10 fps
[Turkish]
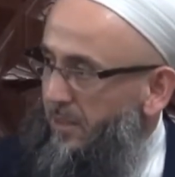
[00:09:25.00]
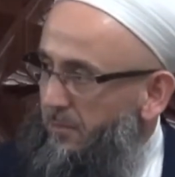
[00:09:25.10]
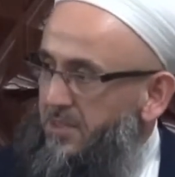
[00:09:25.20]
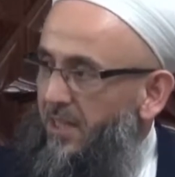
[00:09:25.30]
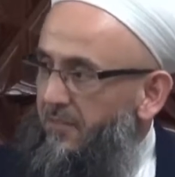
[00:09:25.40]

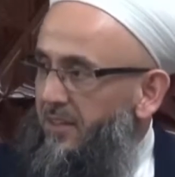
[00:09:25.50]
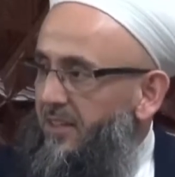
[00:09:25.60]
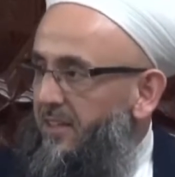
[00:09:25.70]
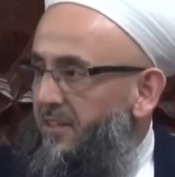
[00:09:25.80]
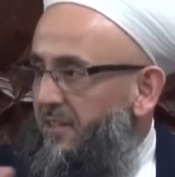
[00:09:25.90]

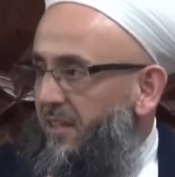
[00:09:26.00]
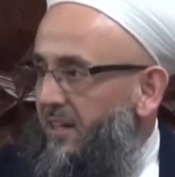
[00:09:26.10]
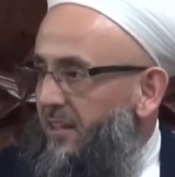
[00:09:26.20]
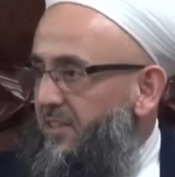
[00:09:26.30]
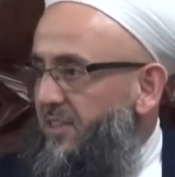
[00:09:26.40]
Misafirini getirdin,
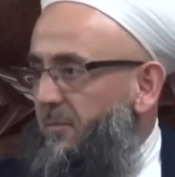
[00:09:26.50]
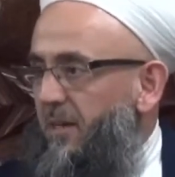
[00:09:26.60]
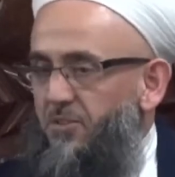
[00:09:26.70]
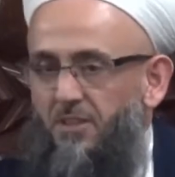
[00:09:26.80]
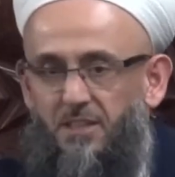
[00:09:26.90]
arkadaşlarına
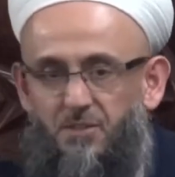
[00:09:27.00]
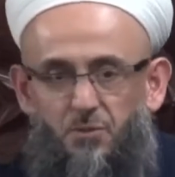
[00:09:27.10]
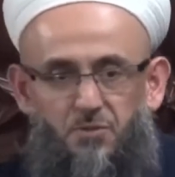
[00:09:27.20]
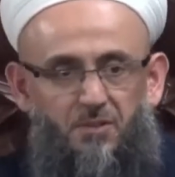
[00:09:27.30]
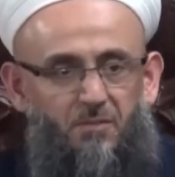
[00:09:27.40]
bahçeni
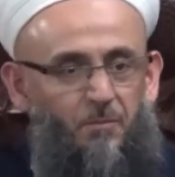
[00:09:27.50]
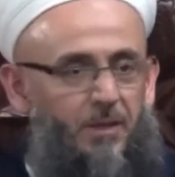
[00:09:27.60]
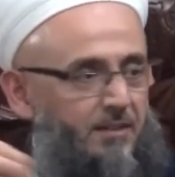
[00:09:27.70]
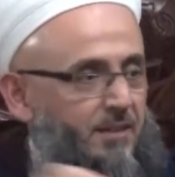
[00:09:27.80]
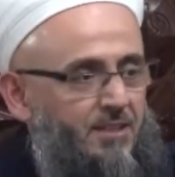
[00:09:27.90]
gezdiriyorsun,
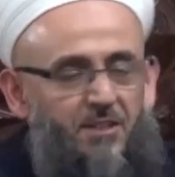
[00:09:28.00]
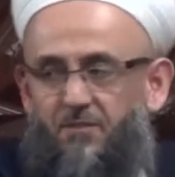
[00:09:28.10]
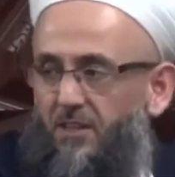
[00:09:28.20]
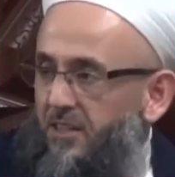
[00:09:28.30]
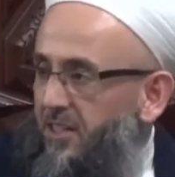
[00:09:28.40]
birer tane
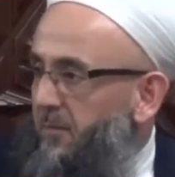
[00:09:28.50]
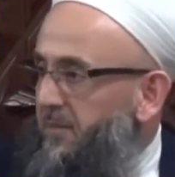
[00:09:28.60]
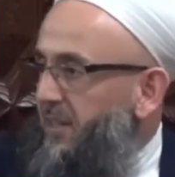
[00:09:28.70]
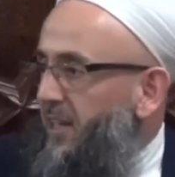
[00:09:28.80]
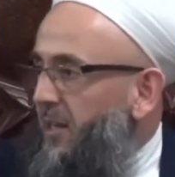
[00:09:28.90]
şeftali ikram
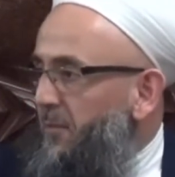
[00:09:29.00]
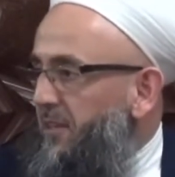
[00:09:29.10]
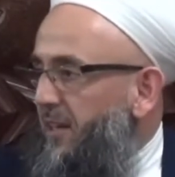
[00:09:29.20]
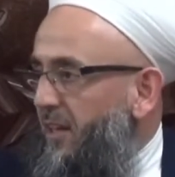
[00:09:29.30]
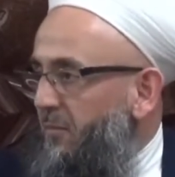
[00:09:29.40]
ettin. Helal
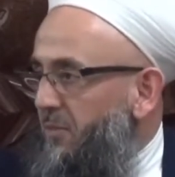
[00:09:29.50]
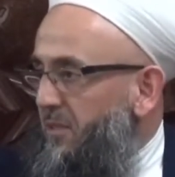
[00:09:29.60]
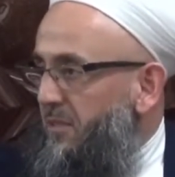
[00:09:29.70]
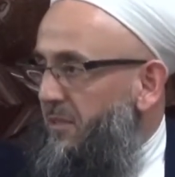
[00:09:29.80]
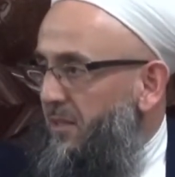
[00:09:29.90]
midir, haram
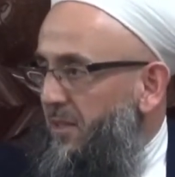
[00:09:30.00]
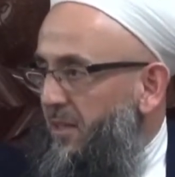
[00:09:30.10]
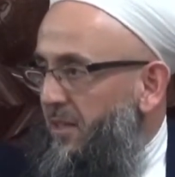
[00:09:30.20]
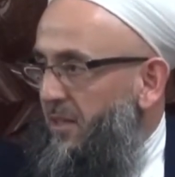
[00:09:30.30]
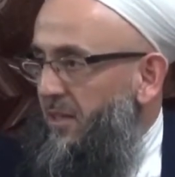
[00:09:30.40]
mıdır?
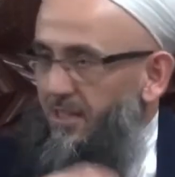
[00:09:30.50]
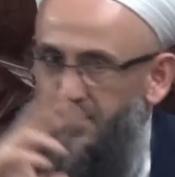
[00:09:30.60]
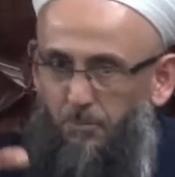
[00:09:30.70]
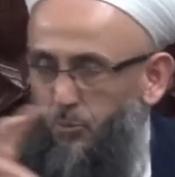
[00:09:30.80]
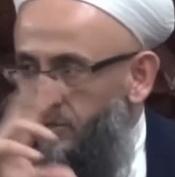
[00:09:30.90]

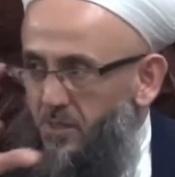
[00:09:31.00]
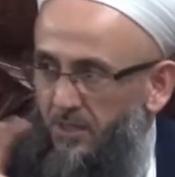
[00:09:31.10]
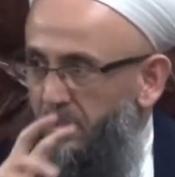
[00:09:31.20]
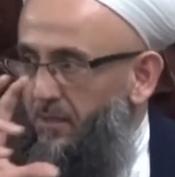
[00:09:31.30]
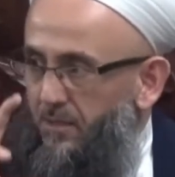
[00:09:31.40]

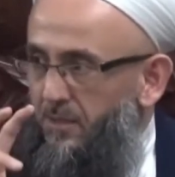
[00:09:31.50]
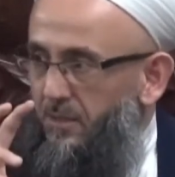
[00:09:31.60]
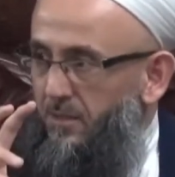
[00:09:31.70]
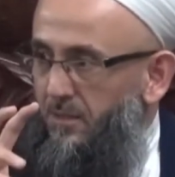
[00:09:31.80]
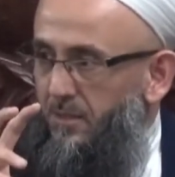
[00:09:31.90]
Hesaplıyorsan
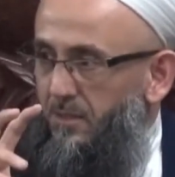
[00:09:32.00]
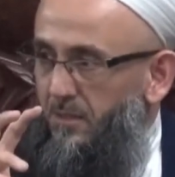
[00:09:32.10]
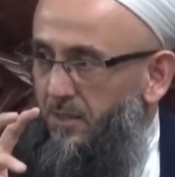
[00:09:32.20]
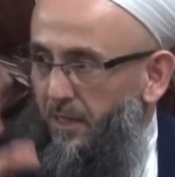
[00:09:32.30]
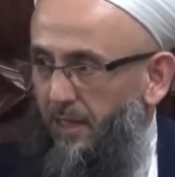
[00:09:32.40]

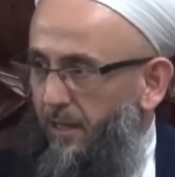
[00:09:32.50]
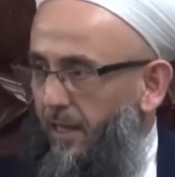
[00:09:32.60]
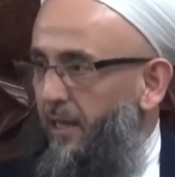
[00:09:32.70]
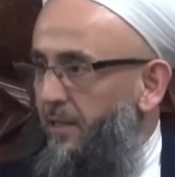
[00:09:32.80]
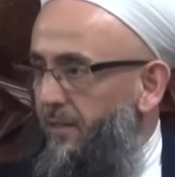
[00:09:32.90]
he
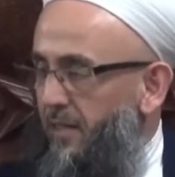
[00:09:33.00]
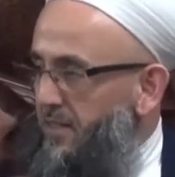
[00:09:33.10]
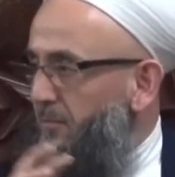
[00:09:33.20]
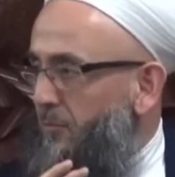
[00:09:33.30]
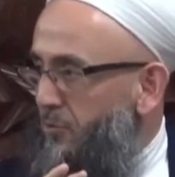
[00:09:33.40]
helaldir,
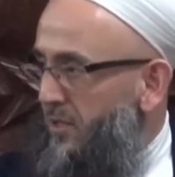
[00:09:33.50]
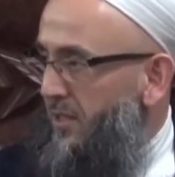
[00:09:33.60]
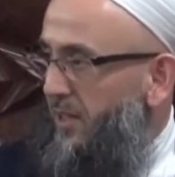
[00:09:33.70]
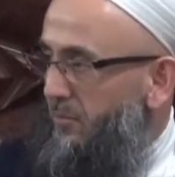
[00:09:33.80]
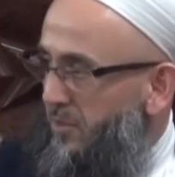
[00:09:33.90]
hesaplamıyorsan
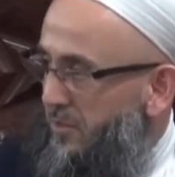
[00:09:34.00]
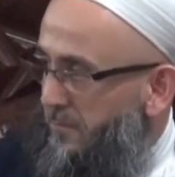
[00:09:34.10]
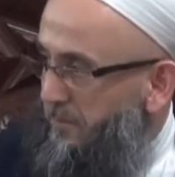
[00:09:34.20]
haramdır.